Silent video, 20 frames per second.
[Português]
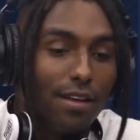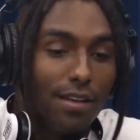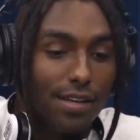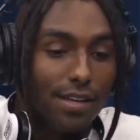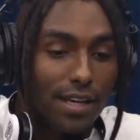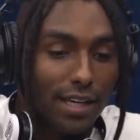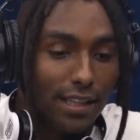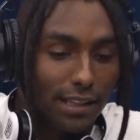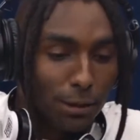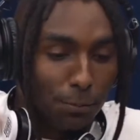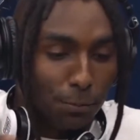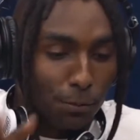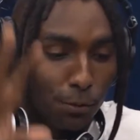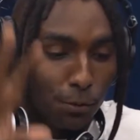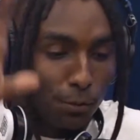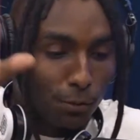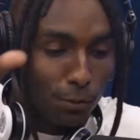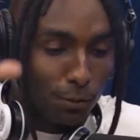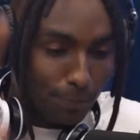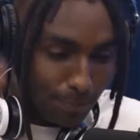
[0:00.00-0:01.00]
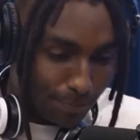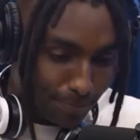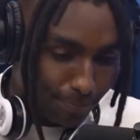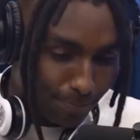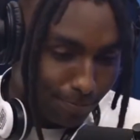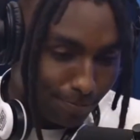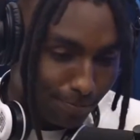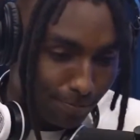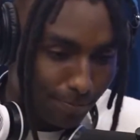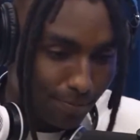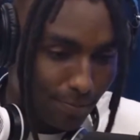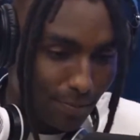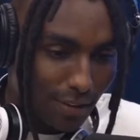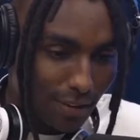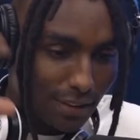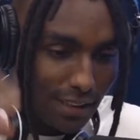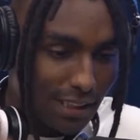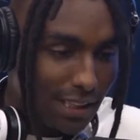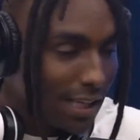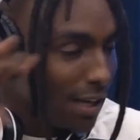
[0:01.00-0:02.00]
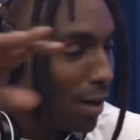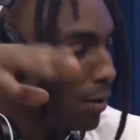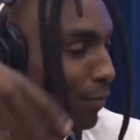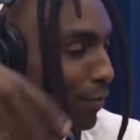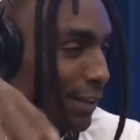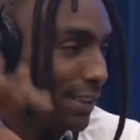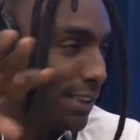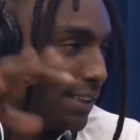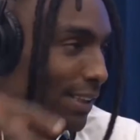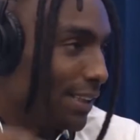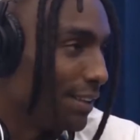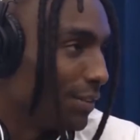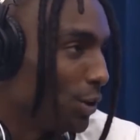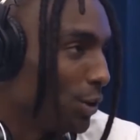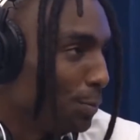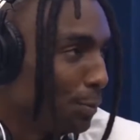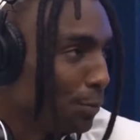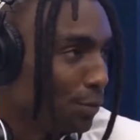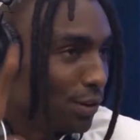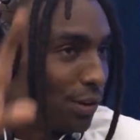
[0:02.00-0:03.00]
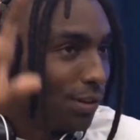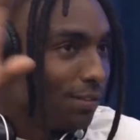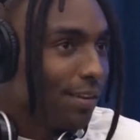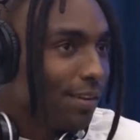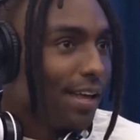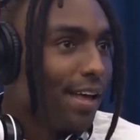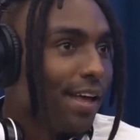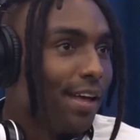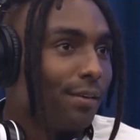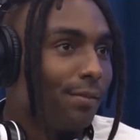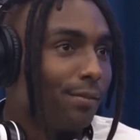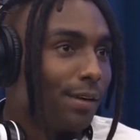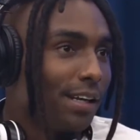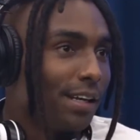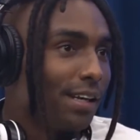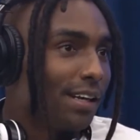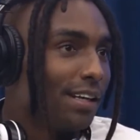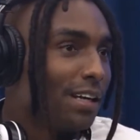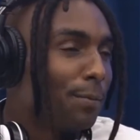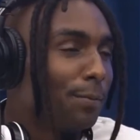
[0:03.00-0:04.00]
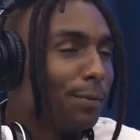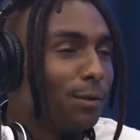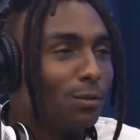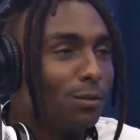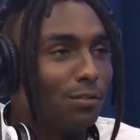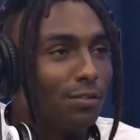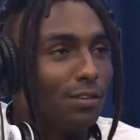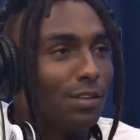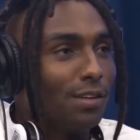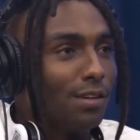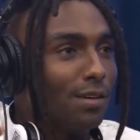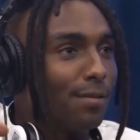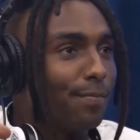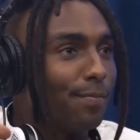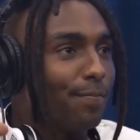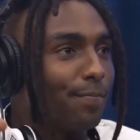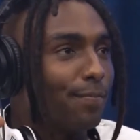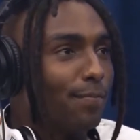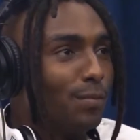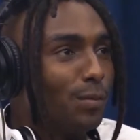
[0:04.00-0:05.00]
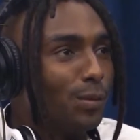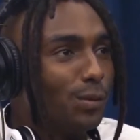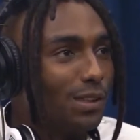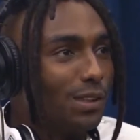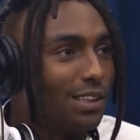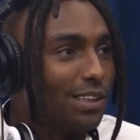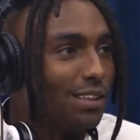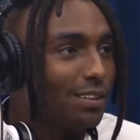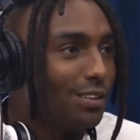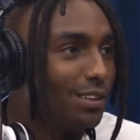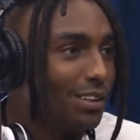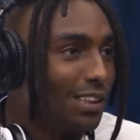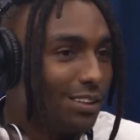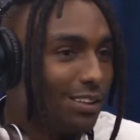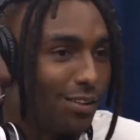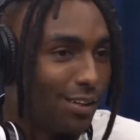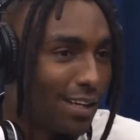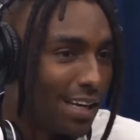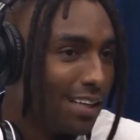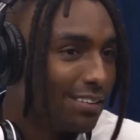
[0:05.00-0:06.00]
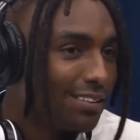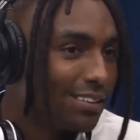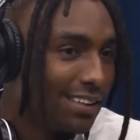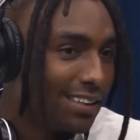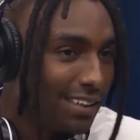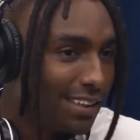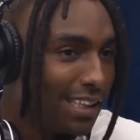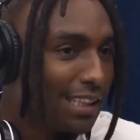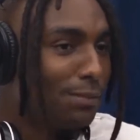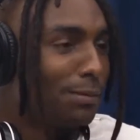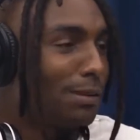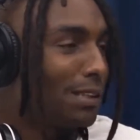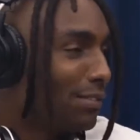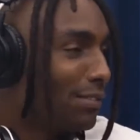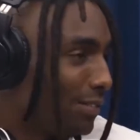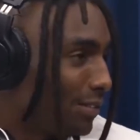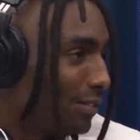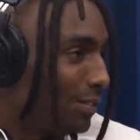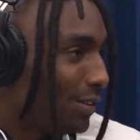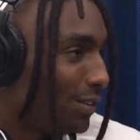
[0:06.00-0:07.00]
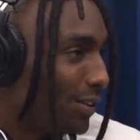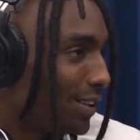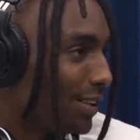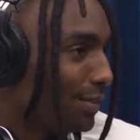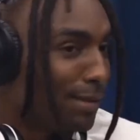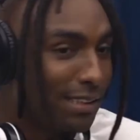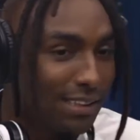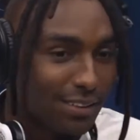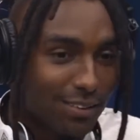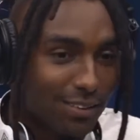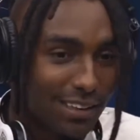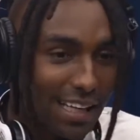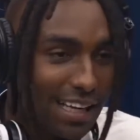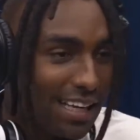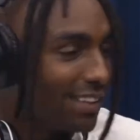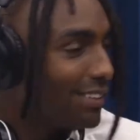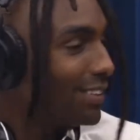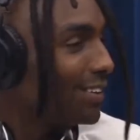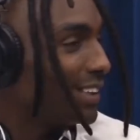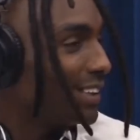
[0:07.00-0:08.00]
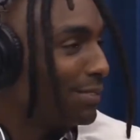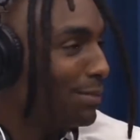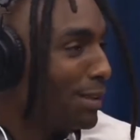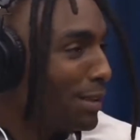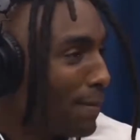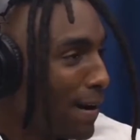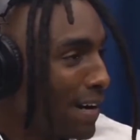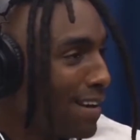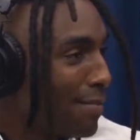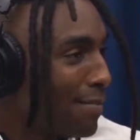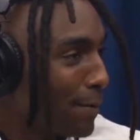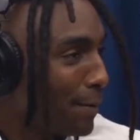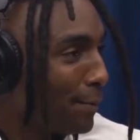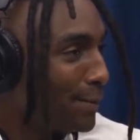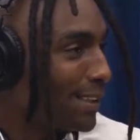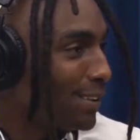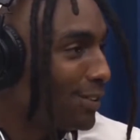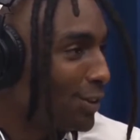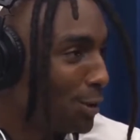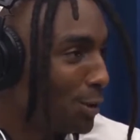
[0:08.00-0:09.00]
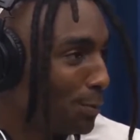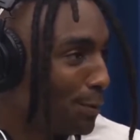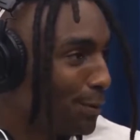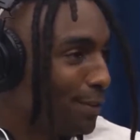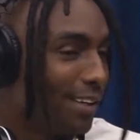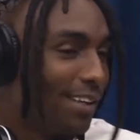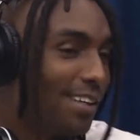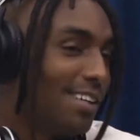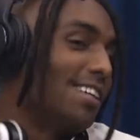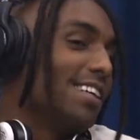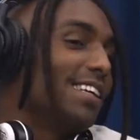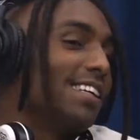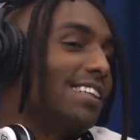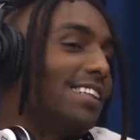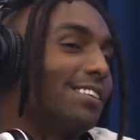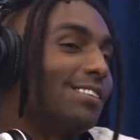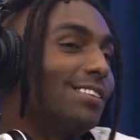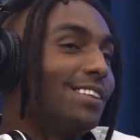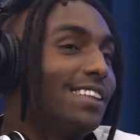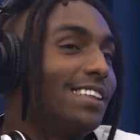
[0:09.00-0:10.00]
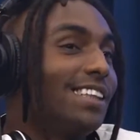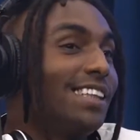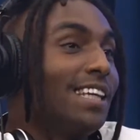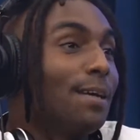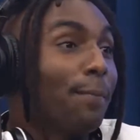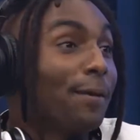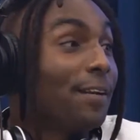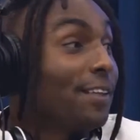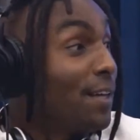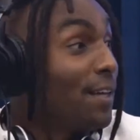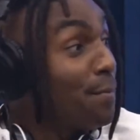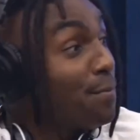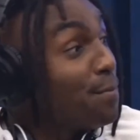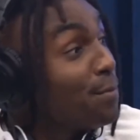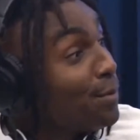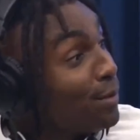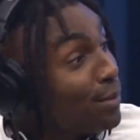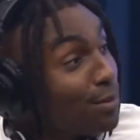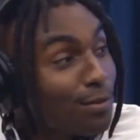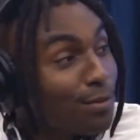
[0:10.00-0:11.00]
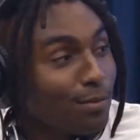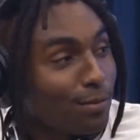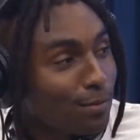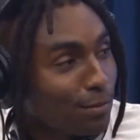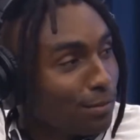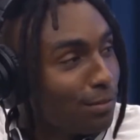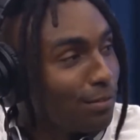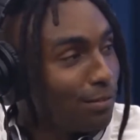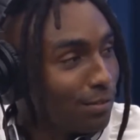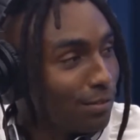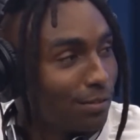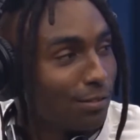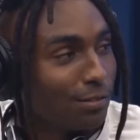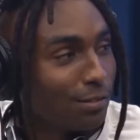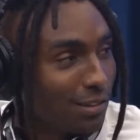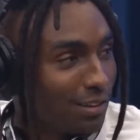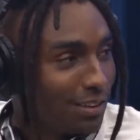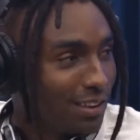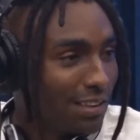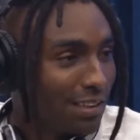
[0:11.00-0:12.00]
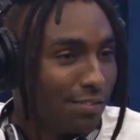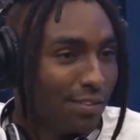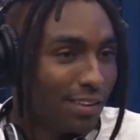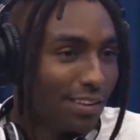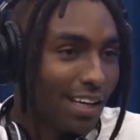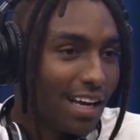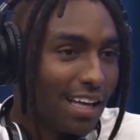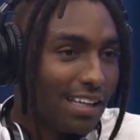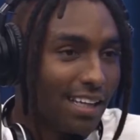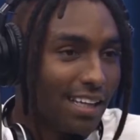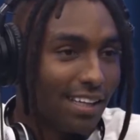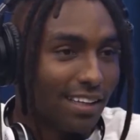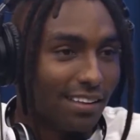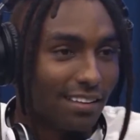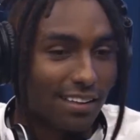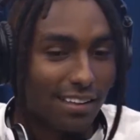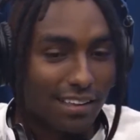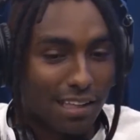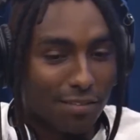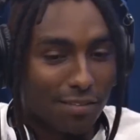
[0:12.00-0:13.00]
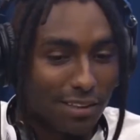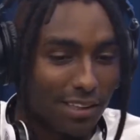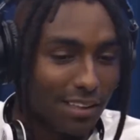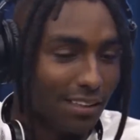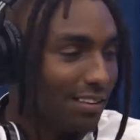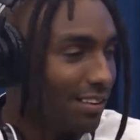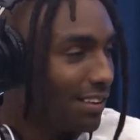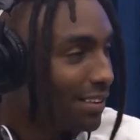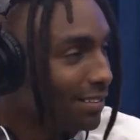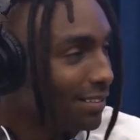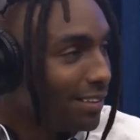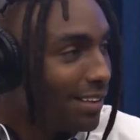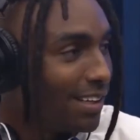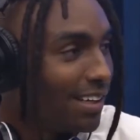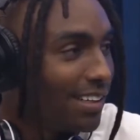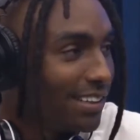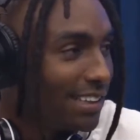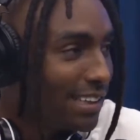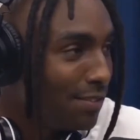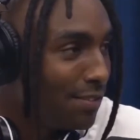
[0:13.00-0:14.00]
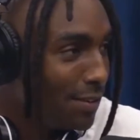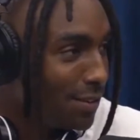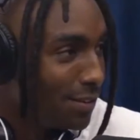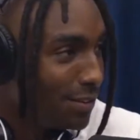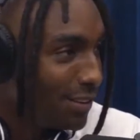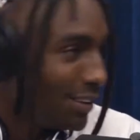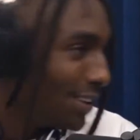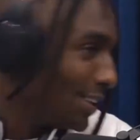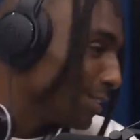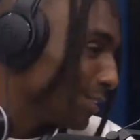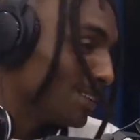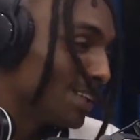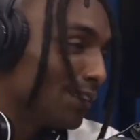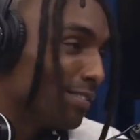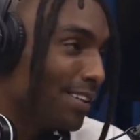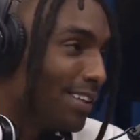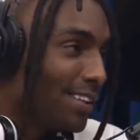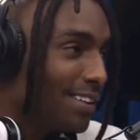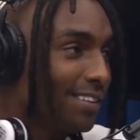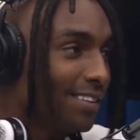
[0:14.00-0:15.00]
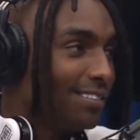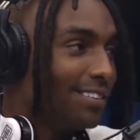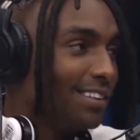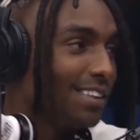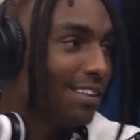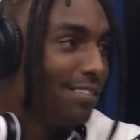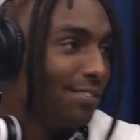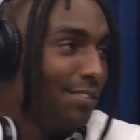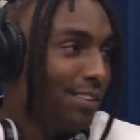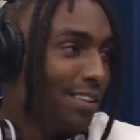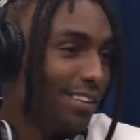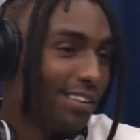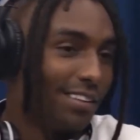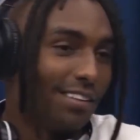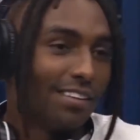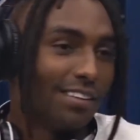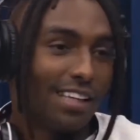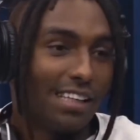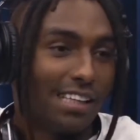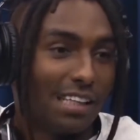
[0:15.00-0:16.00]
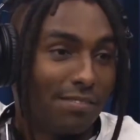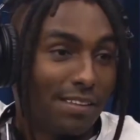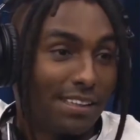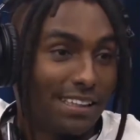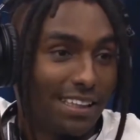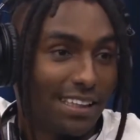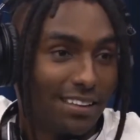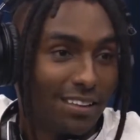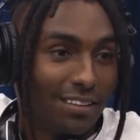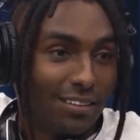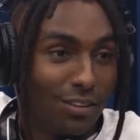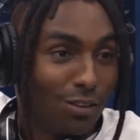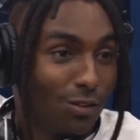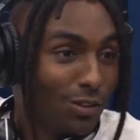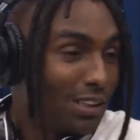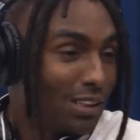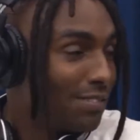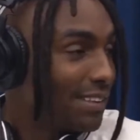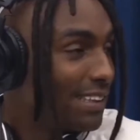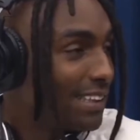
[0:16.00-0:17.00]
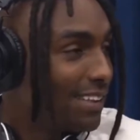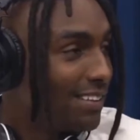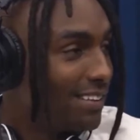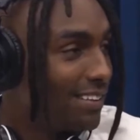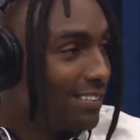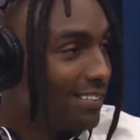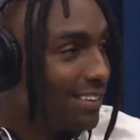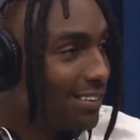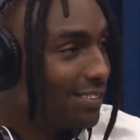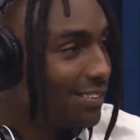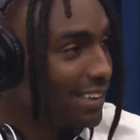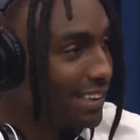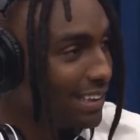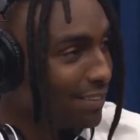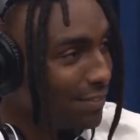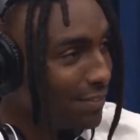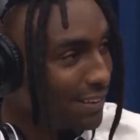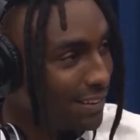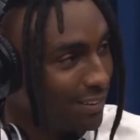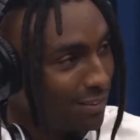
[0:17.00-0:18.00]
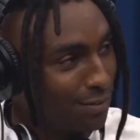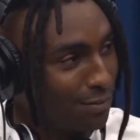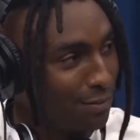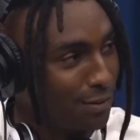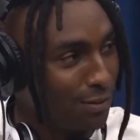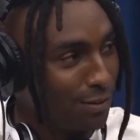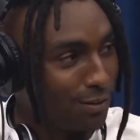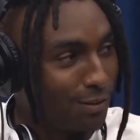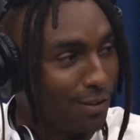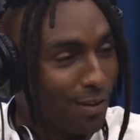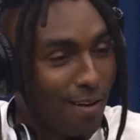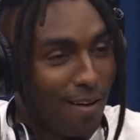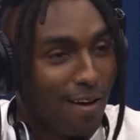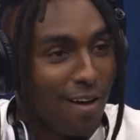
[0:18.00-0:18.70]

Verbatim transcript: E aí, tipo. Geral fazia isso. Então, tipo, era, era legal porque tu via música dos estourados, né? Que eles botavam dos estourados, mas dos aleatórios também que pagavam pra postar. Então, tipo. Você conseguia eu... aprender muito com, com isso. Você via a galera que estava tentando, você via onde o nego estava errando, você via quem estava acertando e onde estava acertando, uhum. você conseguia fazer um filtro.